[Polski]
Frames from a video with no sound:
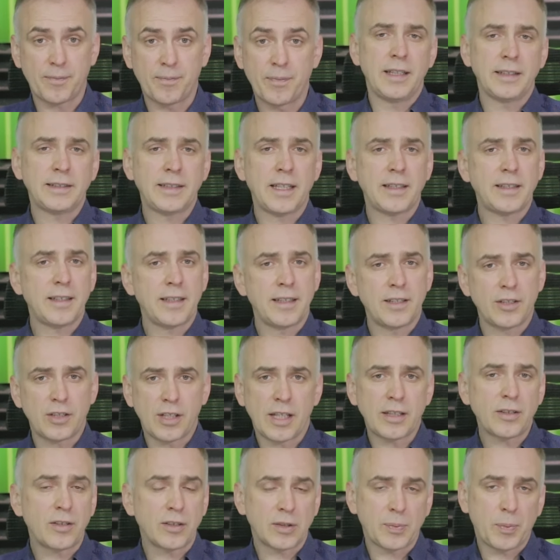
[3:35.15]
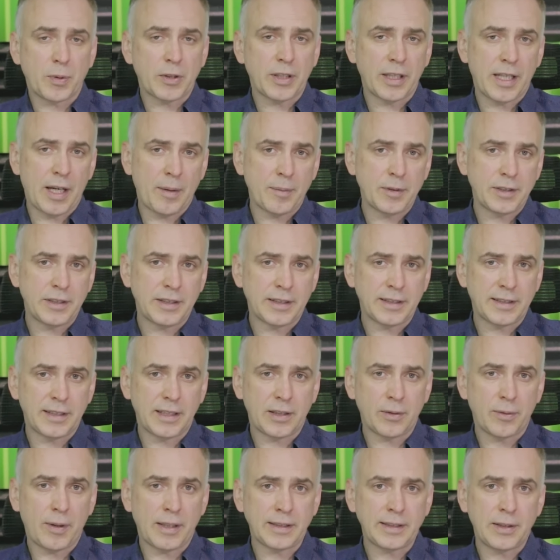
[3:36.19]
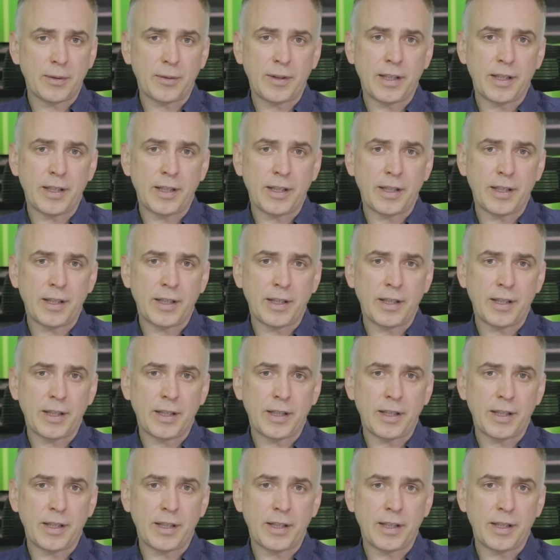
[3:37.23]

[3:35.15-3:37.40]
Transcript: Niestety nierzadko spotykamy się z sytuacją,